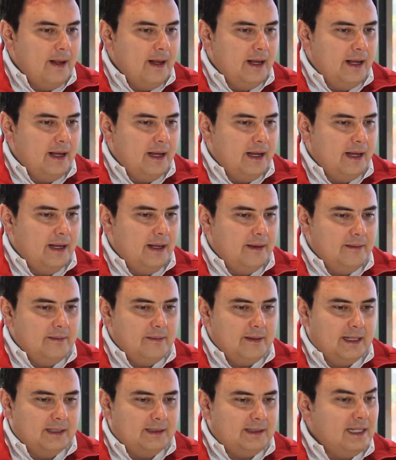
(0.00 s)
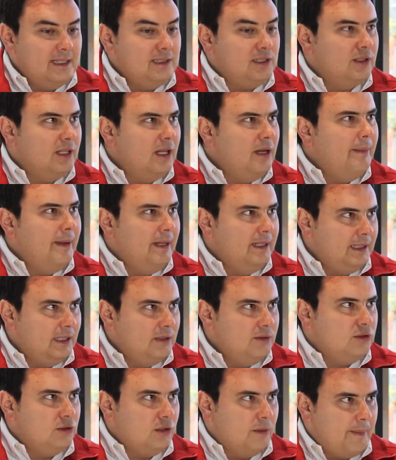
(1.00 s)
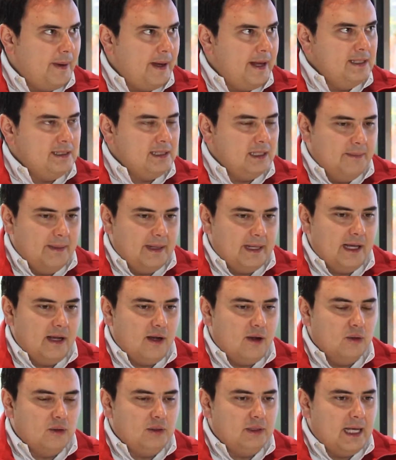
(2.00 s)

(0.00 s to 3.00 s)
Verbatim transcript: que tradicionalmente en nuestro país, en México,